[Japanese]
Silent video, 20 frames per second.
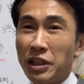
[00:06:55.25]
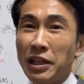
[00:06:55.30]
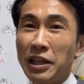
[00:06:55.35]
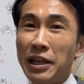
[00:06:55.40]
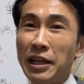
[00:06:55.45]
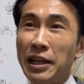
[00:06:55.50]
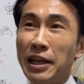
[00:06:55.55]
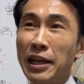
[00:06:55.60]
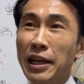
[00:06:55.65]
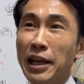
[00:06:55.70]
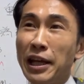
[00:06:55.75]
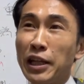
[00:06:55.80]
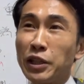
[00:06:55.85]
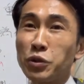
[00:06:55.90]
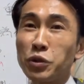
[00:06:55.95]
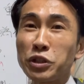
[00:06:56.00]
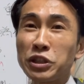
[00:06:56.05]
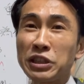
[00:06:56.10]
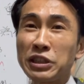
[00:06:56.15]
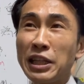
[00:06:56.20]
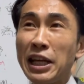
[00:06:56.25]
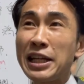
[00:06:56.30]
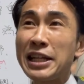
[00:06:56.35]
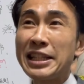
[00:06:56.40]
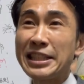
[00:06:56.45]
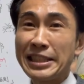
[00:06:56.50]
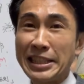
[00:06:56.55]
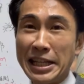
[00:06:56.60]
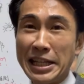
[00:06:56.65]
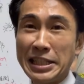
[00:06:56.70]
えー、そして
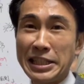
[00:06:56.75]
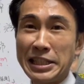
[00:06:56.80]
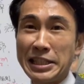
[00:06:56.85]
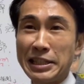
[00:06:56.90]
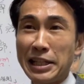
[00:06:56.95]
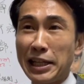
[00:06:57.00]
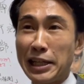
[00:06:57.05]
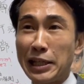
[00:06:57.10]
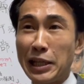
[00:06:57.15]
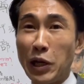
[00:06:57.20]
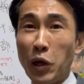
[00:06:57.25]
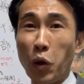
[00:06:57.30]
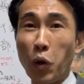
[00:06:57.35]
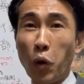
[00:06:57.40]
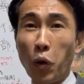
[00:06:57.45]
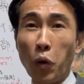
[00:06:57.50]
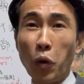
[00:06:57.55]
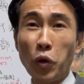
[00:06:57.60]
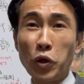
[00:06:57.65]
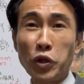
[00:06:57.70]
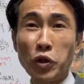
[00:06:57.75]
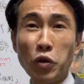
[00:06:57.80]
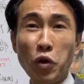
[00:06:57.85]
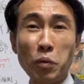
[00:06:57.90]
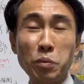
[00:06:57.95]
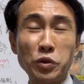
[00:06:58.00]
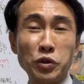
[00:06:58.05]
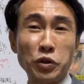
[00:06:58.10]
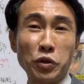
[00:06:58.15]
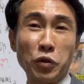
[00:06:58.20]
精神的に追い込
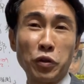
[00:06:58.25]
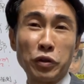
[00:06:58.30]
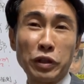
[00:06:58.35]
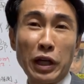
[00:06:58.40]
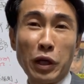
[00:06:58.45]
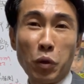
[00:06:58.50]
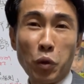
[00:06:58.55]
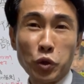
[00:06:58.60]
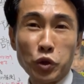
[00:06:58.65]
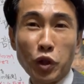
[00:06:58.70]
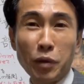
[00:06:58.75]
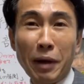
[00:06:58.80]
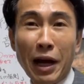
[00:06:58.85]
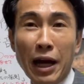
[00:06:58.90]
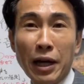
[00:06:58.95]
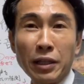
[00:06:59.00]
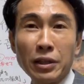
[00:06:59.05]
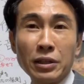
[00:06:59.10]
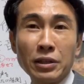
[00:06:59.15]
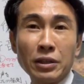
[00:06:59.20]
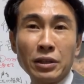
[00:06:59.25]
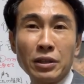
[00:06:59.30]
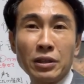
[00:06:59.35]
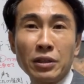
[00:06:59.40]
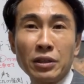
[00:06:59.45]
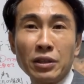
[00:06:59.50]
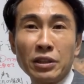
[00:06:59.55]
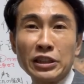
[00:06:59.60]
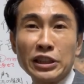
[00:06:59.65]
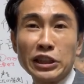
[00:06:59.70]
むような言葉、
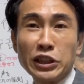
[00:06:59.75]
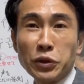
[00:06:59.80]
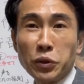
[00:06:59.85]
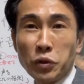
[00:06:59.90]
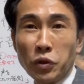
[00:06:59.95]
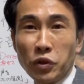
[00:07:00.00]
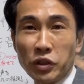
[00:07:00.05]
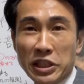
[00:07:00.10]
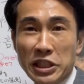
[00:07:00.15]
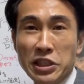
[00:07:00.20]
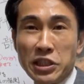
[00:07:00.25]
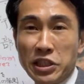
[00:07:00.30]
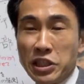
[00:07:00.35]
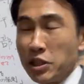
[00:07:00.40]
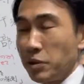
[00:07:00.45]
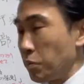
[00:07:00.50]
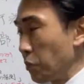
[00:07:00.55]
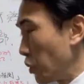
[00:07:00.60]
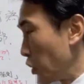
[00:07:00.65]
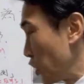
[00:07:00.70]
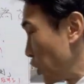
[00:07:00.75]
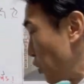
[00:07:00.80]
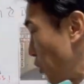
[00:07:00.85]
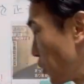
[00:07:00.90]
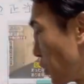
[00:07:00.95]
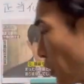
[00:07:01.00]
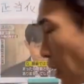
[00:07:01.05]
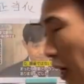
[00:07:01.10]
死後の禁止、もういろいろ